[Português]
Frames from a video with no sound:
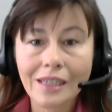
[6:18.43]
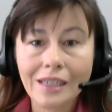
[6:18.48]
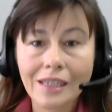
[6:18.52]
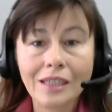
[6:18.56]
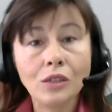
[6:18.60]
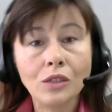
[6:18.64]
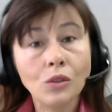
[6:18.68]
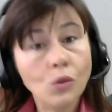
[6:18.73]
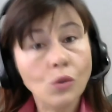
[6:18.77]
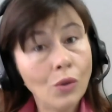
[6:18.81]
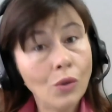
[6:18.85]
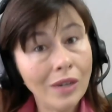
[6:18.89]

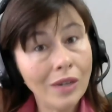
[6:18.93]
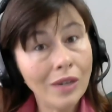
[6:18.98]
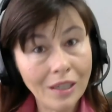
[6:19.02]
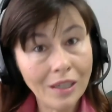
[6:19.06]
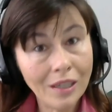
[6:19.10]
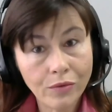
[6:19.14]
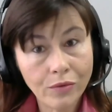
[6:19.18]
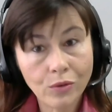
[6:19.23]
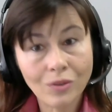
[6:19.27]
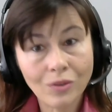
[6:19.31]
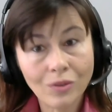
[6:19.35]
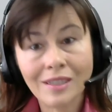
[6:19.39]
No
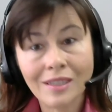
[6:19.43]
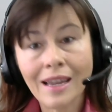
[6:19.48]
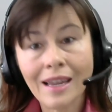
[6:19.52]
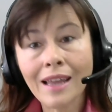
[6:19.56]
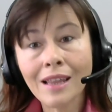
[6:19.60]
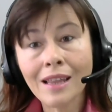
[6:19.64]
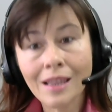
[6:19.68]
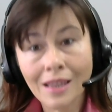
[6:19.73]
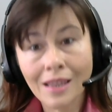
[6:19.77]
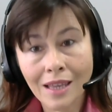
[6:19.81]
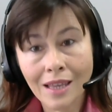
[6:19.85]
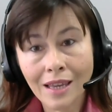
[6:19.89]
livro
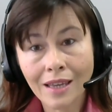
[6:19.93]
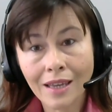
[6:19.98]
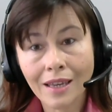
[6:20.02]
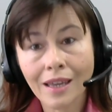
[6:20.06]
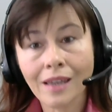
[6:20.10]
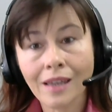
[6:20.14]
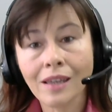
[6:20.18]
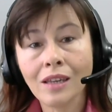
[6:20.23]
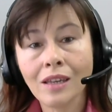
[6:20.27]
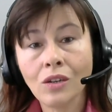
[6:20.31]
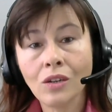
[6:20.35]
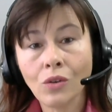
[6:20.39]
Design
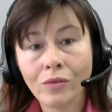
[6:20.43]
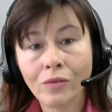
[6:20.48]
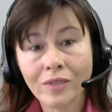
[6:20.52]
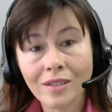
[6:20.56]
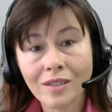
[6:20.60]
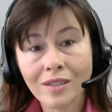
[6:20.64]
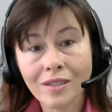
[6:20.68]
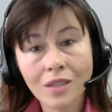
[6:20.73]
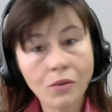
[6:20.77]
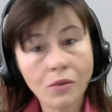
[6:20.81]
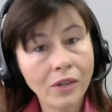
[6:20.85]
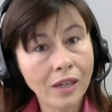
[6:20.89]
Thinking,
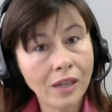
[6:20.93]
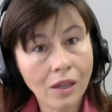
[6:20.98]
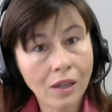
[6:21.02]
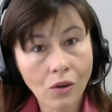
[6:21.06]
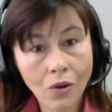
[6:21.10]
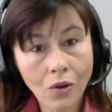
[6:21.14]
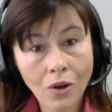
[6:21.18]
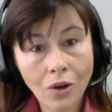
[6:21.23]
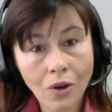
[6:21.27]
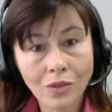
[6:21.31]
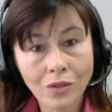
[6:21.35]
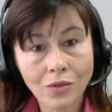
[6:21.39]
Inovação em
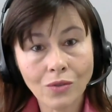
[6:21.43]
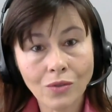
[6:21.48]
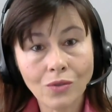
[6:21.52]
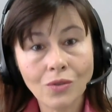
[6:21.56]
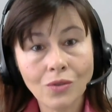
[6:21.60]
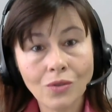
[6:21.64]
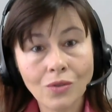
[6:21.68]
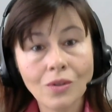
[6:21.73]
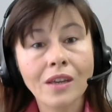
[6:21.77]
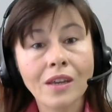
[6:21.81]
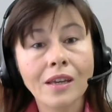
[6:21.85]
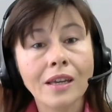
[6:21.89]

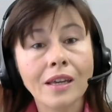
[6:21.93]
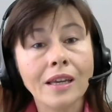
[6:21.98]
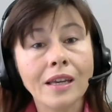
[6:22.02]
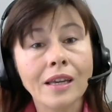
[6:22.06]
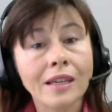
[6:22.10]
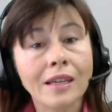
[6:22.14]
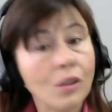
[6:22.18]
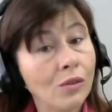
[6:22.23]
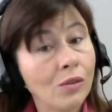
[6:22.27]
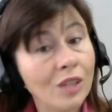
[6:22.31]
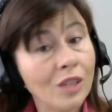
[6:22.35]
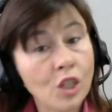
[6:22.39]
Negócios,
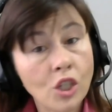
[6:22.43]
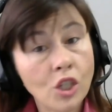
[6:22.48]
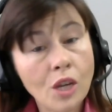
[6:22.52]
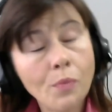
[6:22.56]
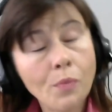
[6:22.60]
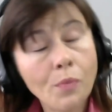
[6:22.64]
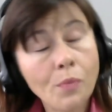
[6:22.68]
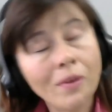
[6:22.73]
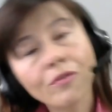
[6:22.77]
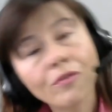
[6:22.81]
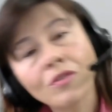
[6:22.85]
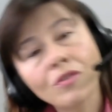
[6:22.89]
que eu deixei
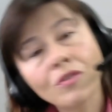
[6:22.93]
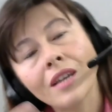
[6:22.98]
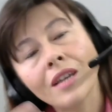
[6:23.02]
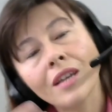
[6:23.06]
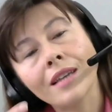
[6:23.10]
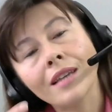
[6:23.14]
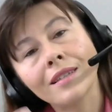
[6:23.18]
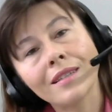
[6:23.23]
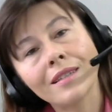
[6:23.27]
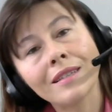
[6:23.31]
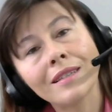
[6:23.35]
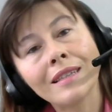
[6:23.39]
para
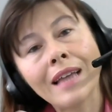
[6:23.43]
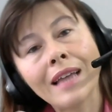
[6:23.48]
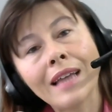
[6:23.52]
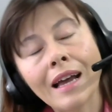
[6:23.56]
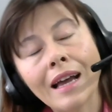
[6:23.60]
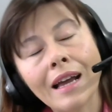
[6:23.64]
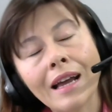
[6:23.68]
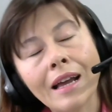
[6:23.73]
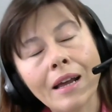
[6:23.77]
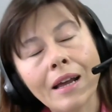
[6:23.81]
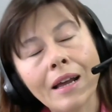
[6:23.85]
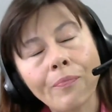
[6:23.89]
vocês
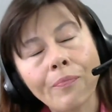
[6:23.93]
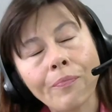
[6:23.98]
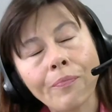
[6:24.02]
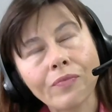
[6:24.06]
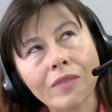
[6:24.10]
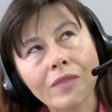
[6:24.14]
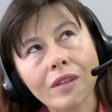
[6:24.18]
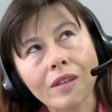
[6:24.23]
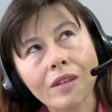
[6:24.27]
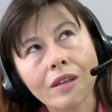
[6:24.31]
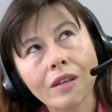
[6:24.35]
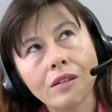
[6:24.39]
na,
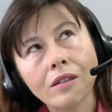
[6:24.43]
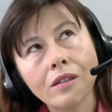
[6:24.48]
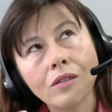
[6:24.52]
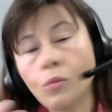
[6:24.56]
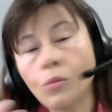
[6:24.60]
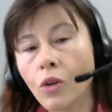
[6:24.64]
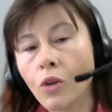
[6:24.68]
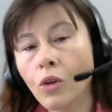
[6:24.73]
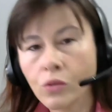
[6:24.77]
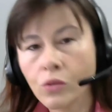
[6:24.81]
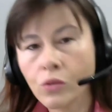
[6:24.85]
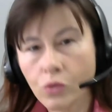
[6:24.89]
no
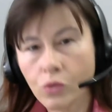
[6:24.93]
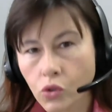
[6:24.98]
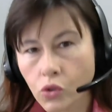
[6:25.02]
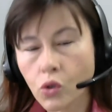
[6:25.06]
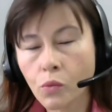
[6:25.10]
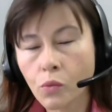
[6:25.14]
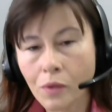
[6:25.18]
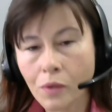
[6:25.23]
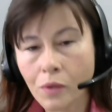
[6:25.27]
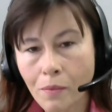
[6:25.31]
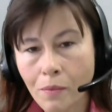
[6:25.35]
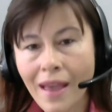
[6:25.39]
módulo
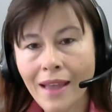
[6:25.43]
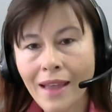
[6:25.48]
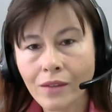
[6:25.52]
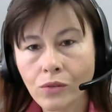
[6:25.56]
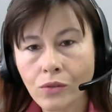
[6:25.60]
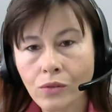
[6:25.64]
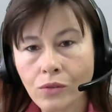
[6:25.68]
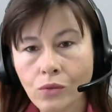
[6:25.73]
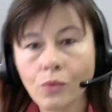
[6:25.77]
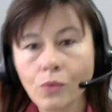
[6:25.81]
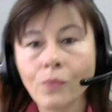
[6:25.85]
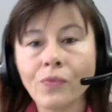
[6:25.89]
sobre
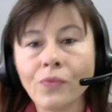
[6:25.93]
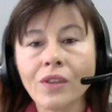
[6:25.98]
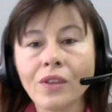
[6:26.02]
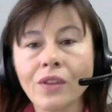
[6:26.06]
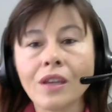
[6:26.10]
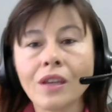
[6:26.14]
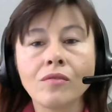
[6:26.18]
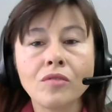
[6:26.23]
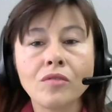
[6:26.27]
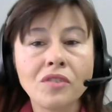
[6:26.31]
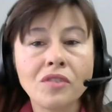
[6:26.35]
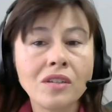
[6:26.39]
método,
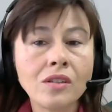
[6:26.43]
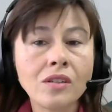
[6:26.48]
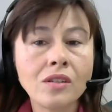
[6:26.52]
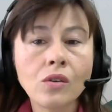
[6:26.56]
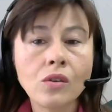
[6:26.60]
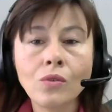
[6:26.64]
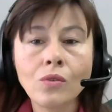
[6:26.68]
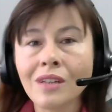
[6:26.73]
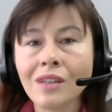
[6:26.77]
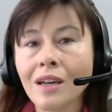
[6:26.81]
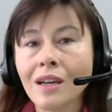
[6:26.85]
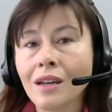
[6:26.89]
vocês
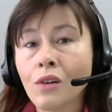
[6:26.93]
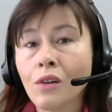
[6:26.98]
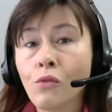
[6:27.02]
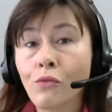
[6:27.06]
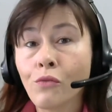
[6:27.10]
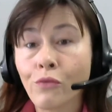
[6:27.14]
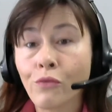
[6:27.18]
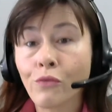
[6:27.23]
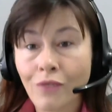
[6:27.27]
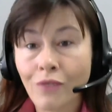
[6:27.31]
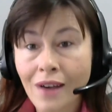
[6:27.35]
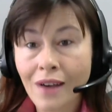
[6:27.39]

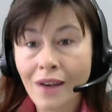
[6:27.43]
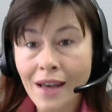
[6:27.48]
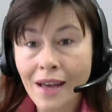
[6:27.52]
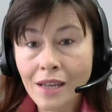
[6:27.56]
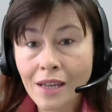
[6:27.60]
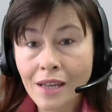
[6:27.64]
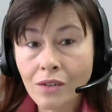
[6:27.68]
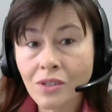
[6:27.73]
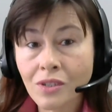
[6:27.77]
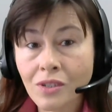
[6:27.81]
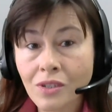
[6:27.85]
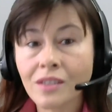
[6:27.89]
encontrarão
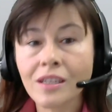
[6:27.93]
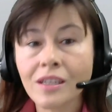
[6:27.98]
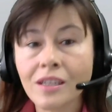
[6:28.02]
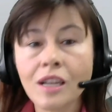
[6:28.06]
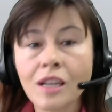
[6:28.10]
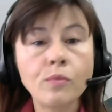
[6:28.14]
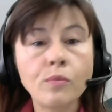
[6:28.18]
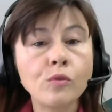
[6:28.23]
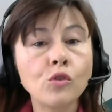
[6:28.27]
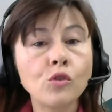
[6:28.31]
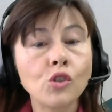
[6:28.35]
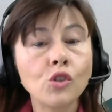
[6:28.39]
vários
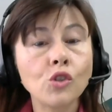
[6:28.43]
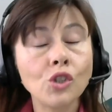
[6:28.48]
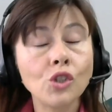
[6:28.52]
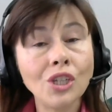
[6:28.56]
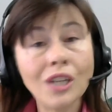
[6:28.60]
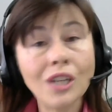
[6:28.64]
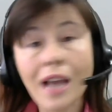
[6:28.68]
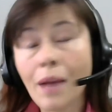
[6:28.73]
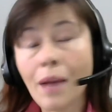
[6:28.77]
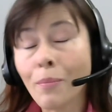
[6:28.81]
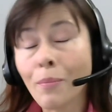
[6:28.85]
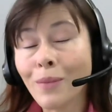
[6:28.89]
exemplos
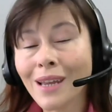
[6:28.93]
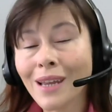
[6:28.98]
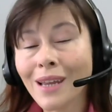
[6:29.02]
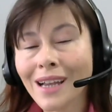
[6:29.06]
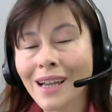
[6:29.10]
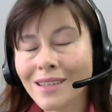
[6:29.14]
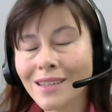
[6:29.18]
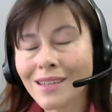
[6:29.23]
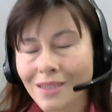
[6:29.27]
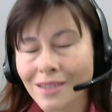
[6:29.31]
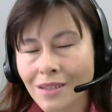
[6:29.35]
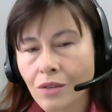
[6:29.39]
de
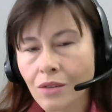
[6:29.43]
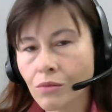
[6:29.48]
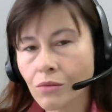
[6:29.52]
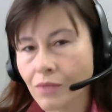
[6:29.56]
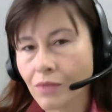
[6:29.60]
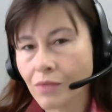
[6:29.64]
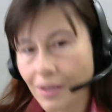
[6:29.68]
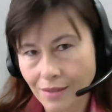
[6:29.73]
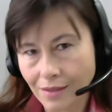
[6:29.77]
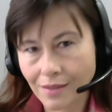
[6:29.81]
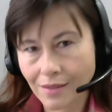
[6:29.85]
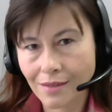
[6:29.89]
aplicação
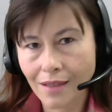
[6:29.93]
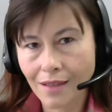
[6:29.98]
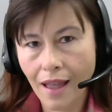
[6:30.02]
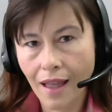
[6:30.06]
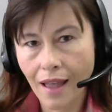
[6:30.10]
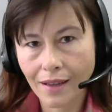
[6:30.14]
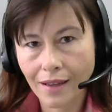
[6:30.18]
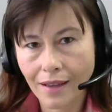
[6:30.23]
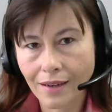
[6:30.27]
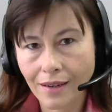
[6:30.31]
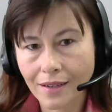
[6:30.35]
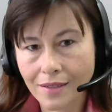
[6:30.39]
dessas
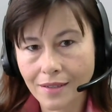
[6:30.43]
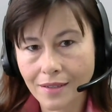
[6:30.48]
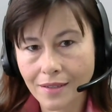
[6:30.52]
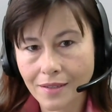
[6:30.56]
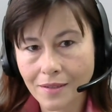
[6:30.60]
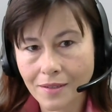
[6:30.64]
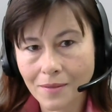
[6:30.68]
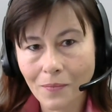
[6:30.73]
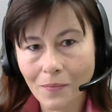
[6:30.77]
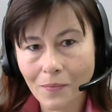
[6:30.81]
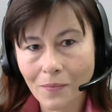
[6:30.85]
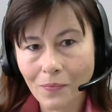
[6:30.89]

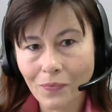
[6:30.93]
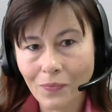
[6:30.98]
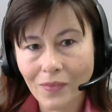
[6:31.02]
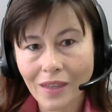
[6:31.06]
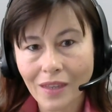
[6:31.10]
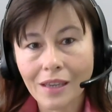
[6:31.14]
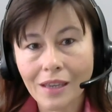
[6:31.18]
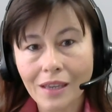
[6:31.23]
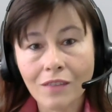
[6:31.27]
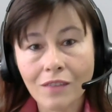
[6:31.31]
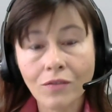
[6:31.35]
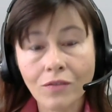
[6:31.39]
técnicas.
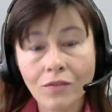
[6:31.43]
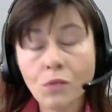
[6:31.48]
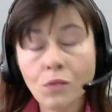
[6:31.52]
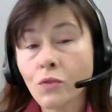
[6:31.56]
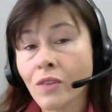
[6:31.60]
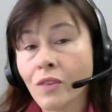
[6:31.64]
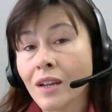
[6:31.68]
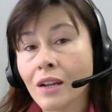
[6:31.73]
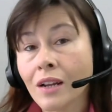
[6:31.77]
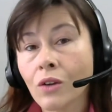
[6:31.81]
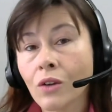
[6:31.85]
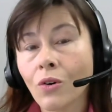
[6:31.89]
Vamos
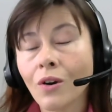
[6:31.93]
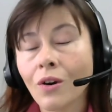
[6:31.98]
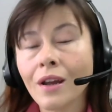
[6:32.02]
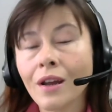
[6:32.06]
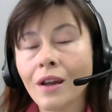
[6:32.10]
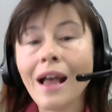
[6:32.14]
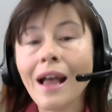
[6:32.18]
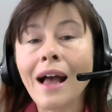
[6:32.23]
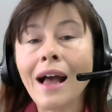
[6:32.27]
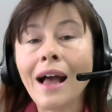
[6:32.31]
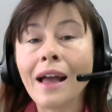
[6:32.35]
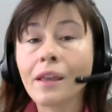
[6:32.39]
ver
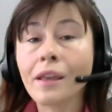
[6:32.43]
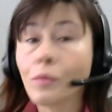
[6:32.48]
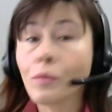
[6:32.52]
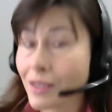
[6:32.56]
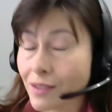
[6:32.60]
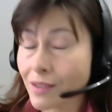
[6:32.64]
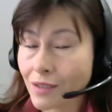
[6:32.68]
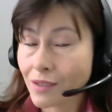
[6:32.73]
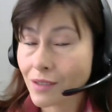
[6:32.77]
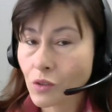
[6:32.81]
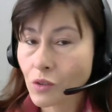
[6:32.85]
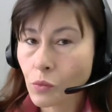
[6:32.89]
agora a
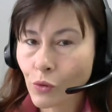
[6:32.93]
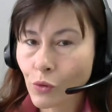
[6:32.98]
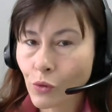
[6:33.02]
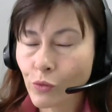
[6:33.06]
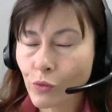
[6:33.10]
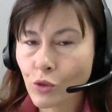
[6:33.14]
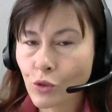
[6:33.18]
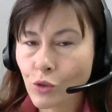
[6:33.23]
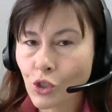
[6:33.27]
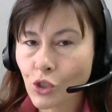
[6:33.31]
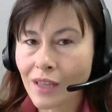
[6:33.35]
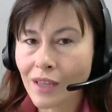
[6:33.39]
imersão em
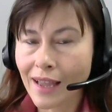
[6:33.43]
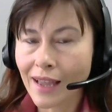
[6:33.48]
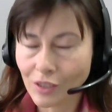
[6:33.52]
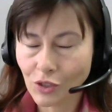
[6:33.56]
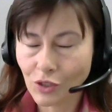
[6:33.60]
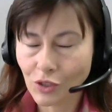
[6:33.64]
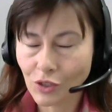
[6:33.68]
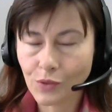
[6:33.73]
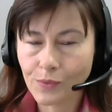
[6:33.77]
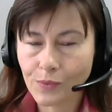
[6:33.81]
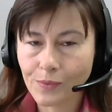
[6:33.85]
profundidade.